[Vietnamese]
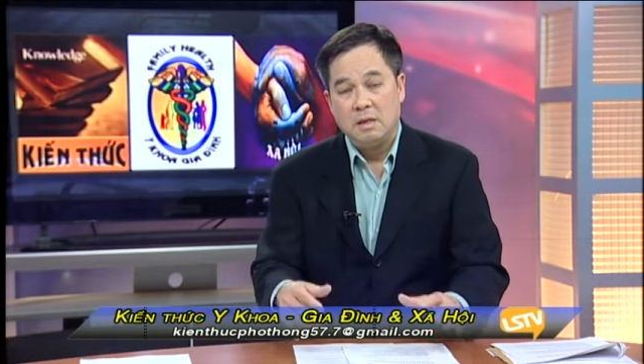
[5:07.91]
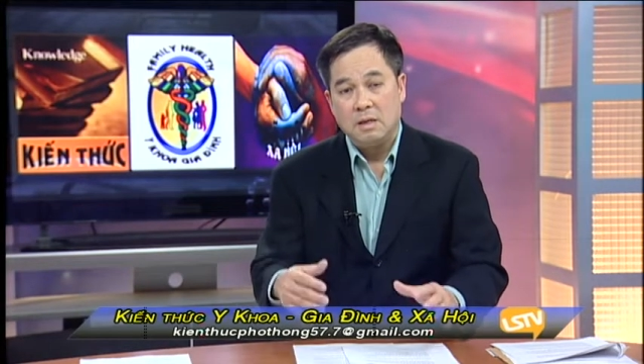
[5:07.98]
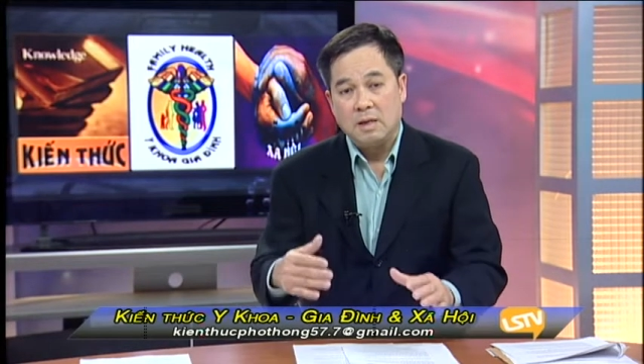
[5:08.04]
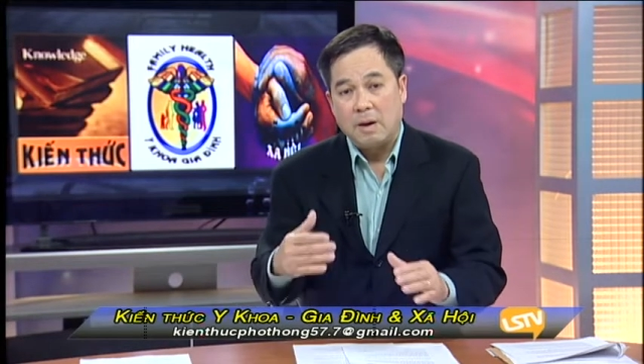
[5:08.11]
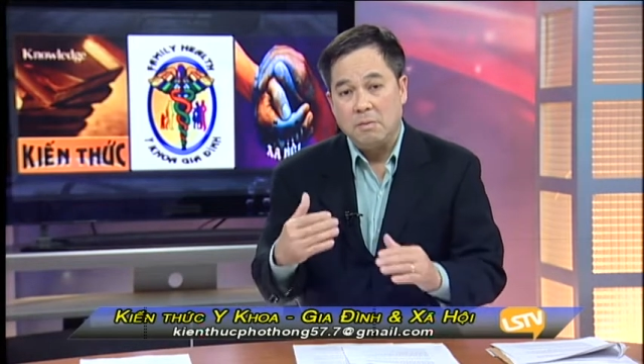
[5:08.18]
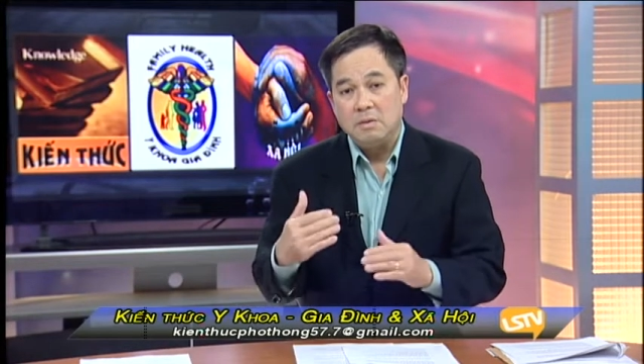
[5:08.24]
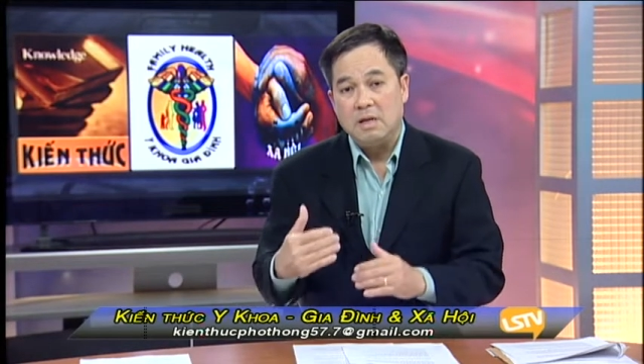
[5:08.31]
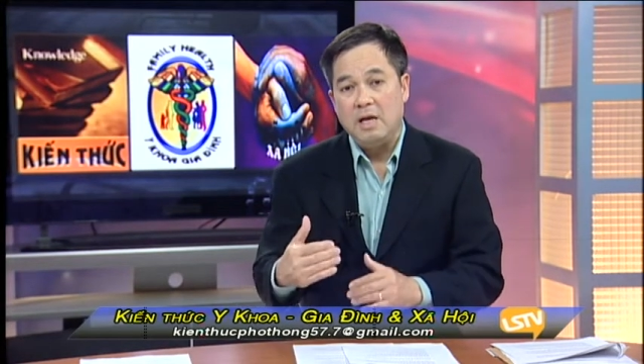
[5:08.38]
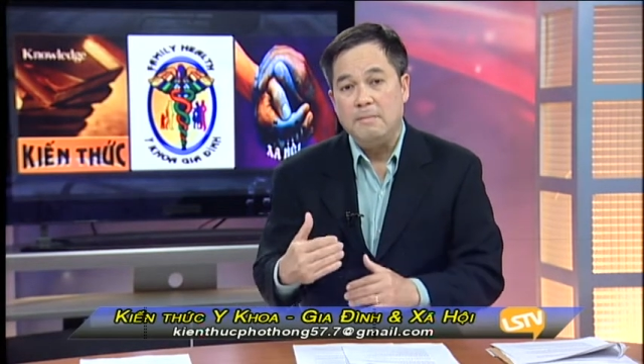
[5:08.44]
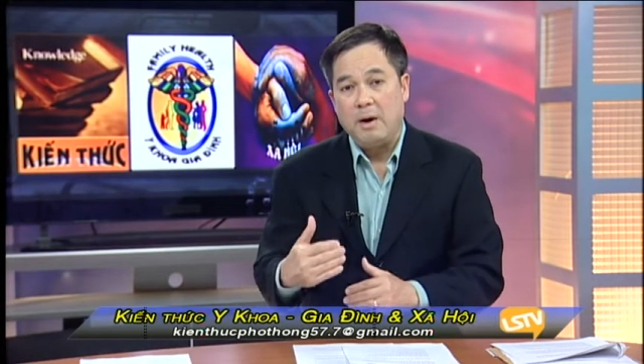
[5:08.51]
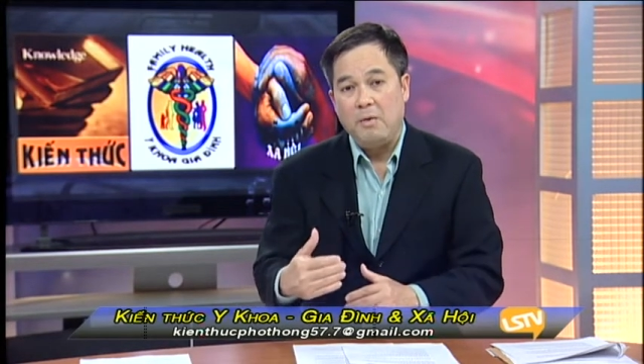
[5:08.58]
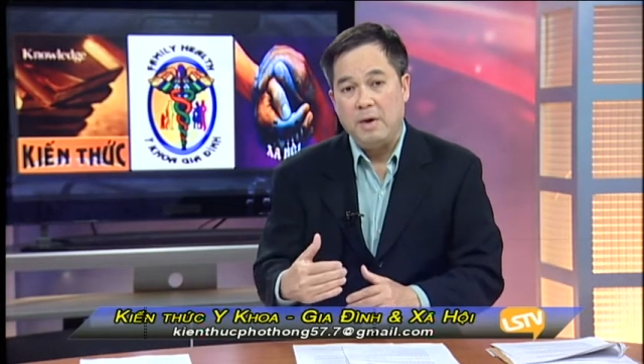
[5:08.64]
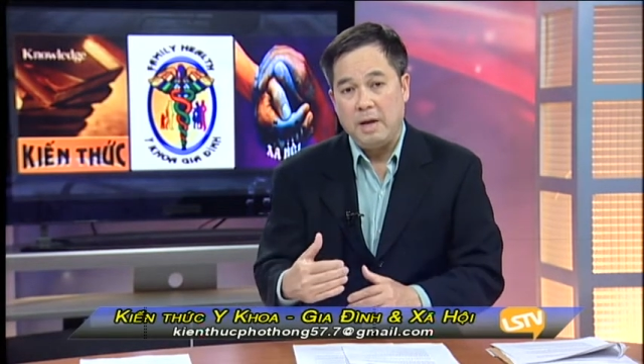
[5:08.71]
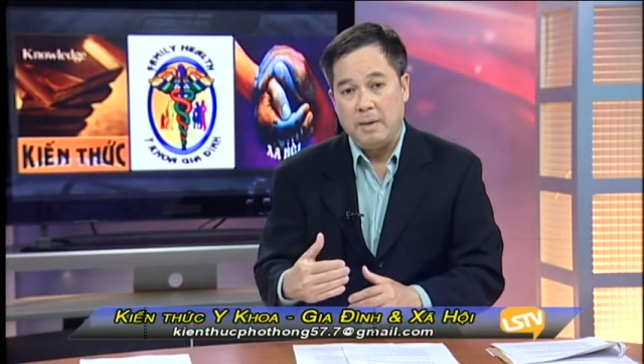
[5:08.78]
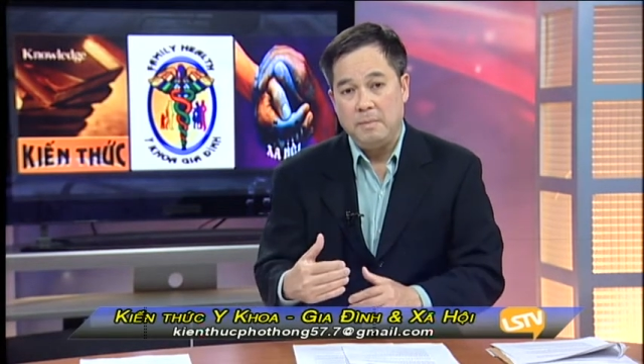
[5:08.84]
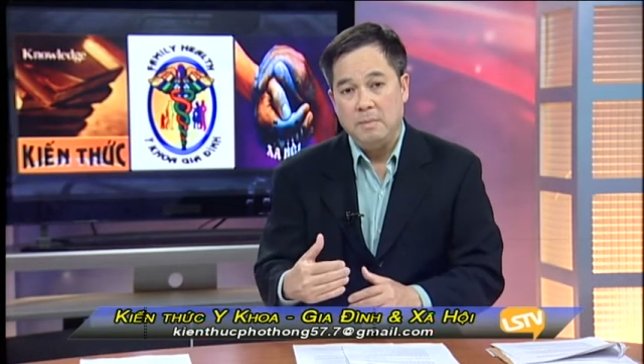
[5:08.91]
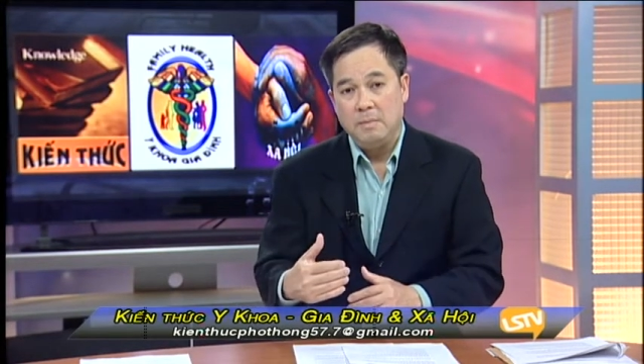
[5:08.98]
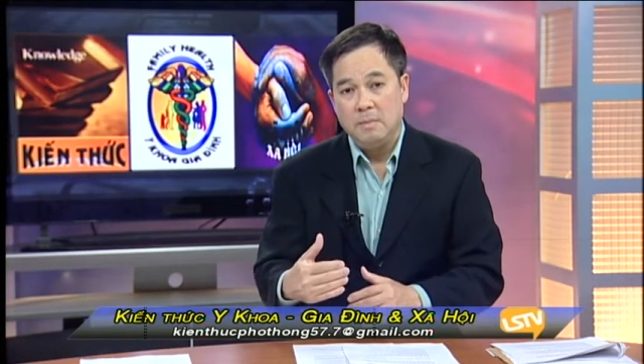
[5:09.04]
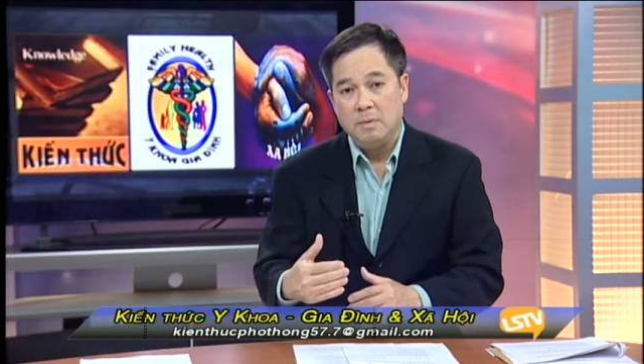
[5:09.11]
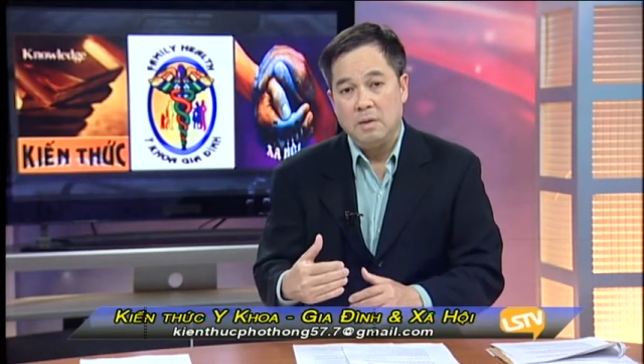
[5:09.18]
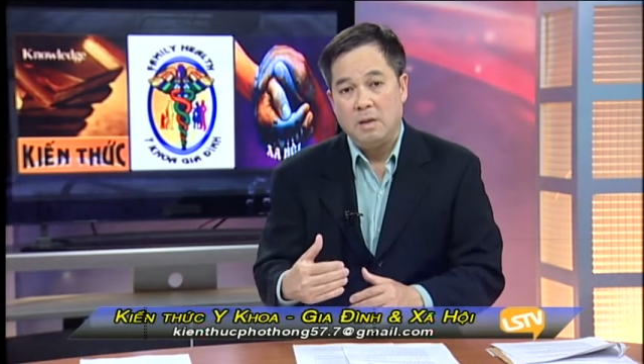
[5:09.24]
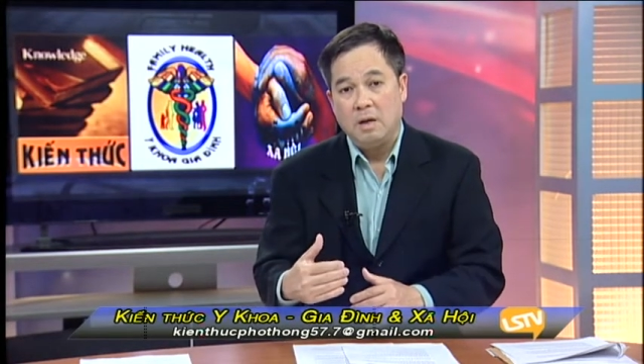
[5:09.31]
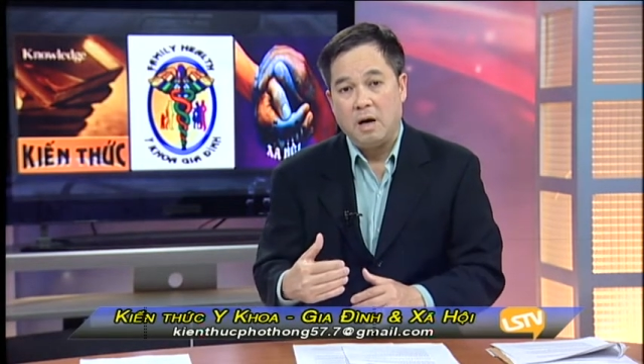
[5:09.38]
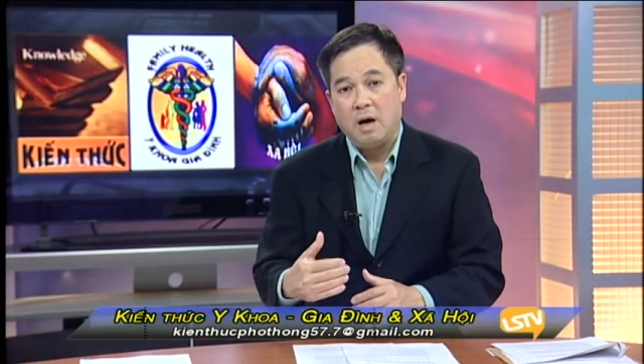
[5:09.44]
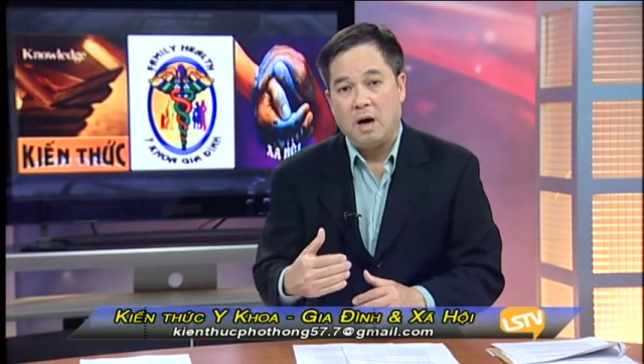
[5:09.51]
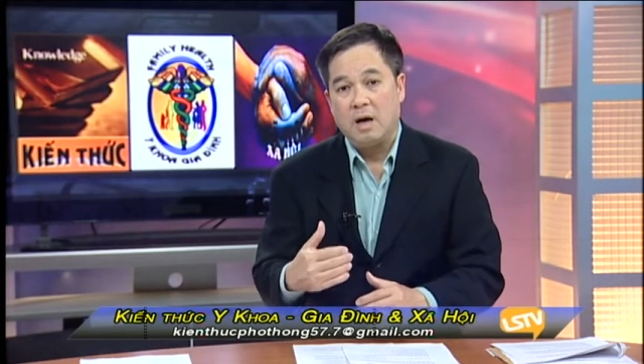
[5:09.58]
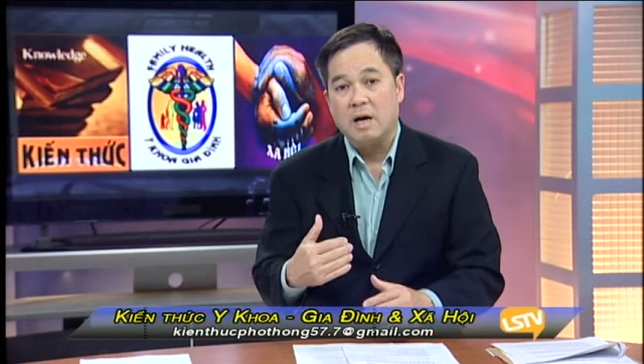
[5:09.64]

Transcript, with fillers: công ty bảo hiểm họ